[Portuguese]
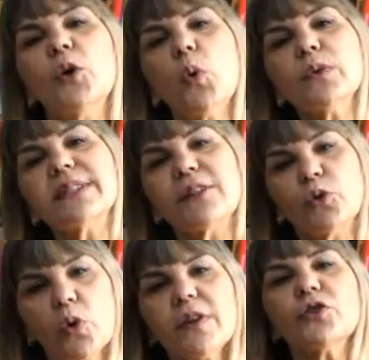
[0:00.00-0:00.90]
que consta
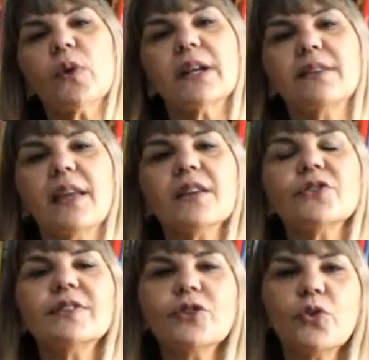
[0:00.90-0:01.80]
dois
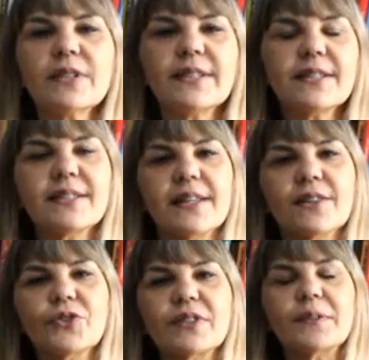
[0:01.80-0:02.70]
quartetos e dois
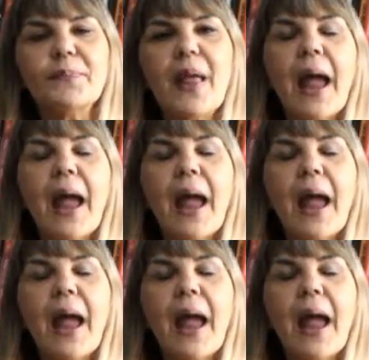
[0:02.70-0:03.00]
tercetos.